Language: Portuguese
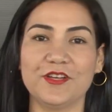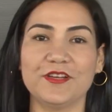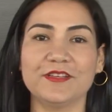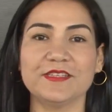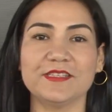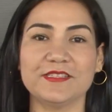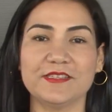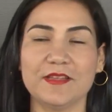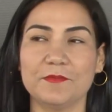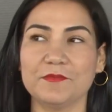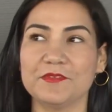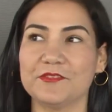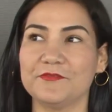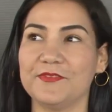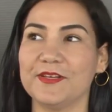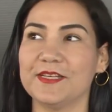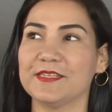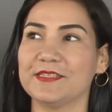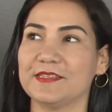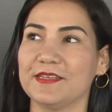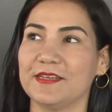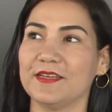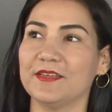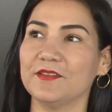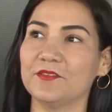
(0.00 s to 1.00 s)
nós estamos
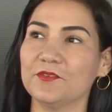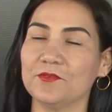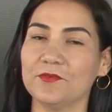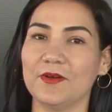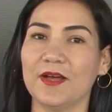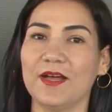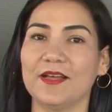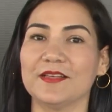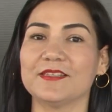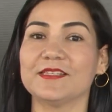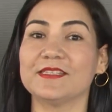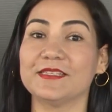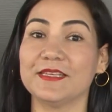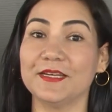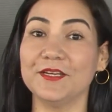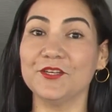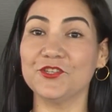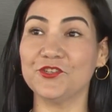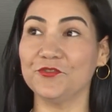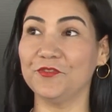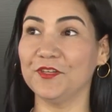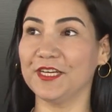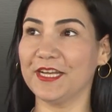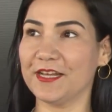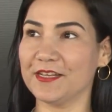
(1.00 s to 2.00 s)
fazendo a
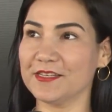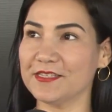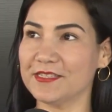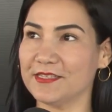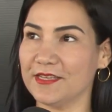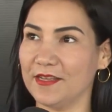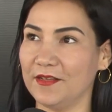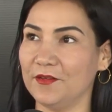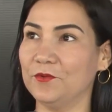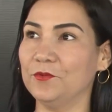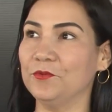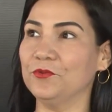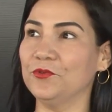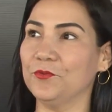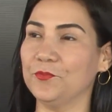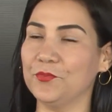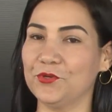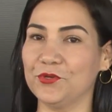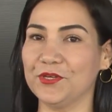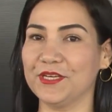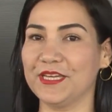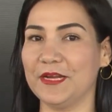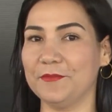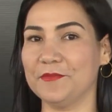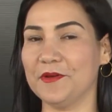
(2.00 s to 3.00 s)
certificação do
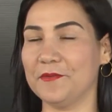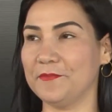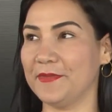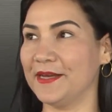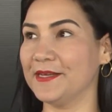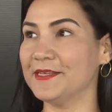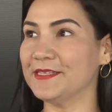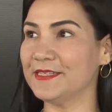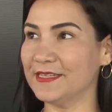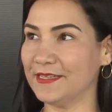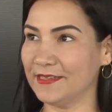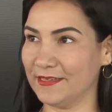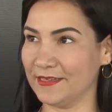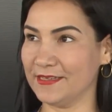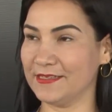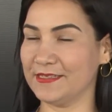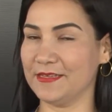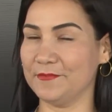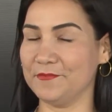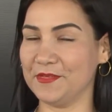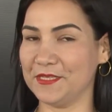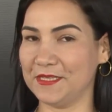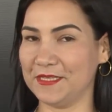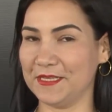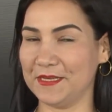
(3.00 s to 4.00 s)
programa Mais Inglês
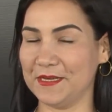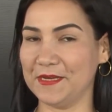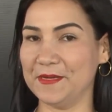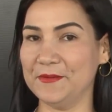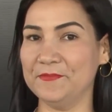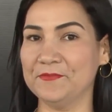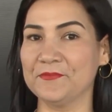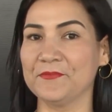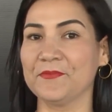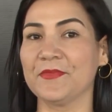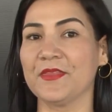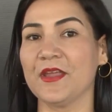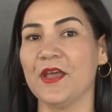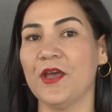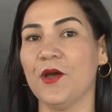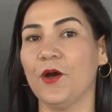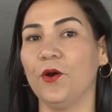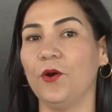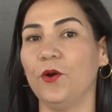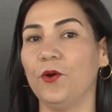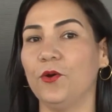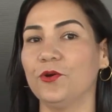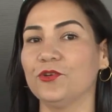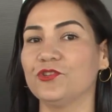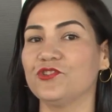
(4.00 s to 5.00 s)
MT,
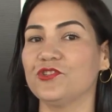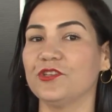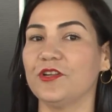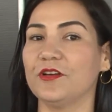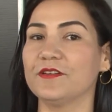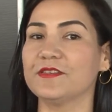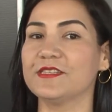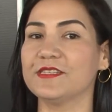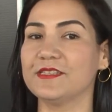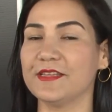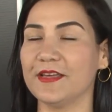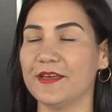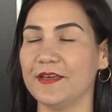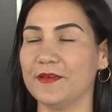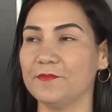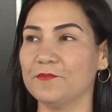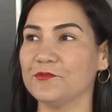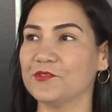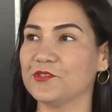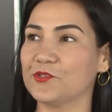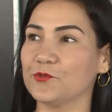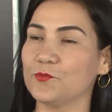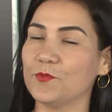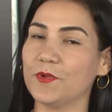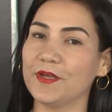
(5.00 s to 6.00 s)
onde nós
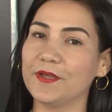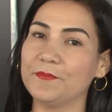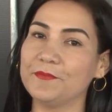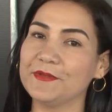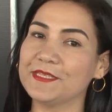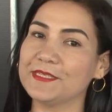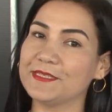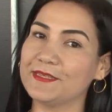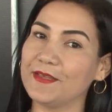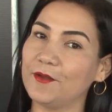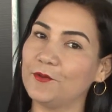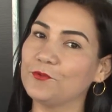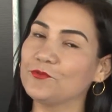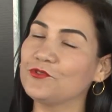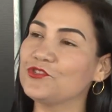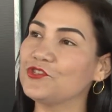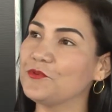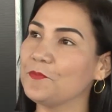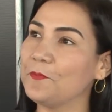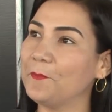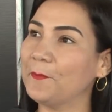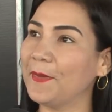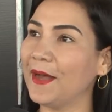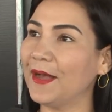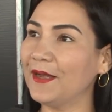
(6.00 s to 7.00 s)
temos uma emissão
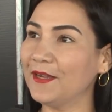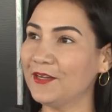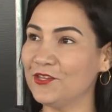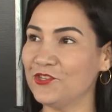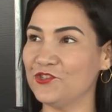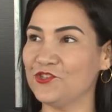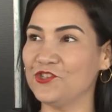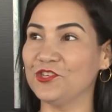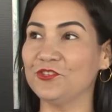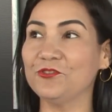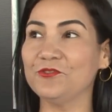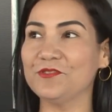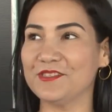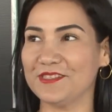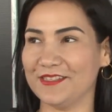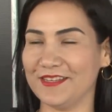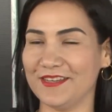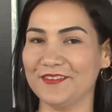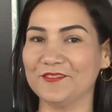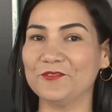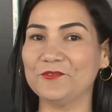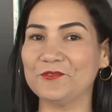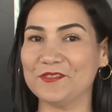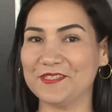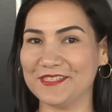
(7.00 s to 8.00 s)
de mais de
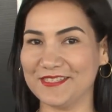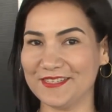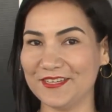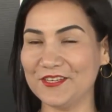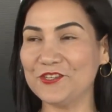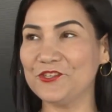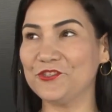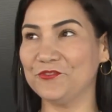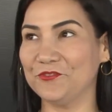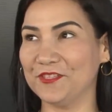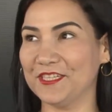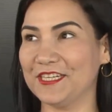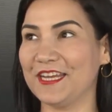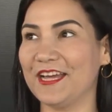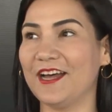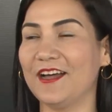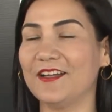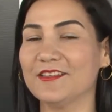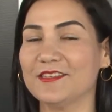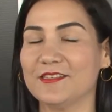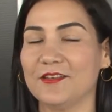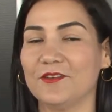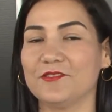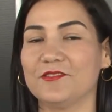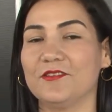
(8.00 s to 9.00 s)
200
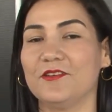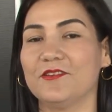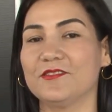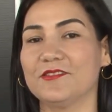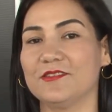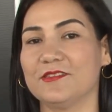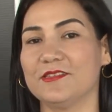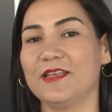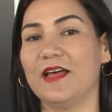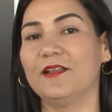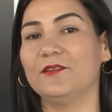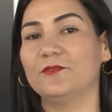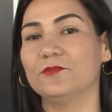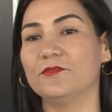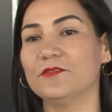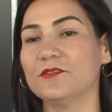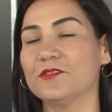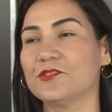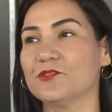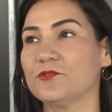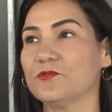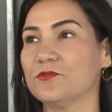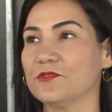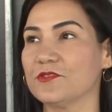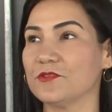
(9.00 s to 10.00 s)
certificados aos nossos
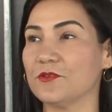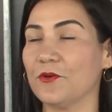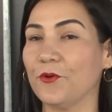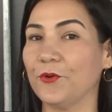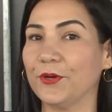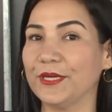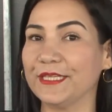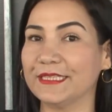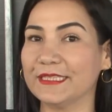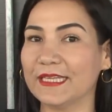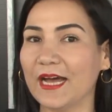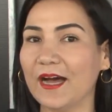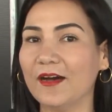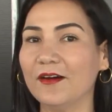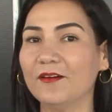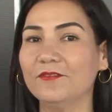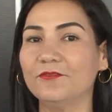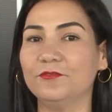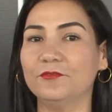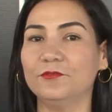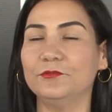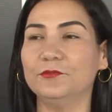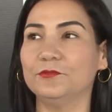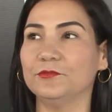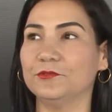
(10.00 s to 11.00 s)
alunos dos
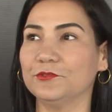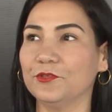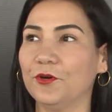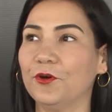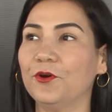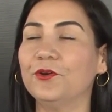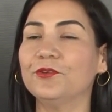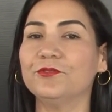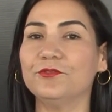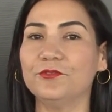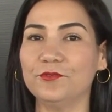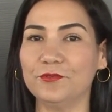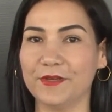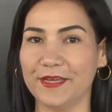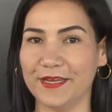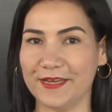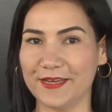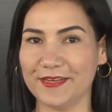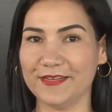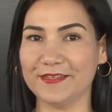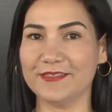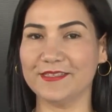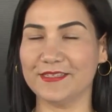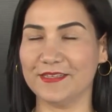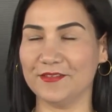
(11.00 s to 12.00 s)
oitavo, nono
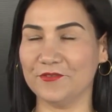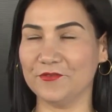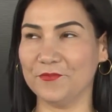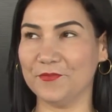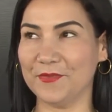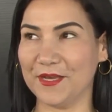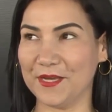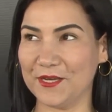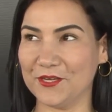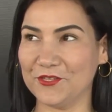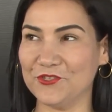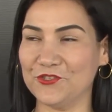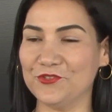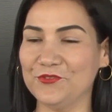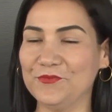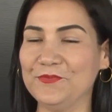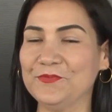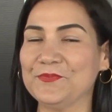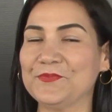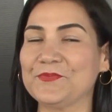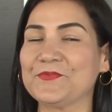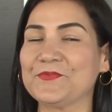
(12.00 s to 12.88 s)
e ensino médio.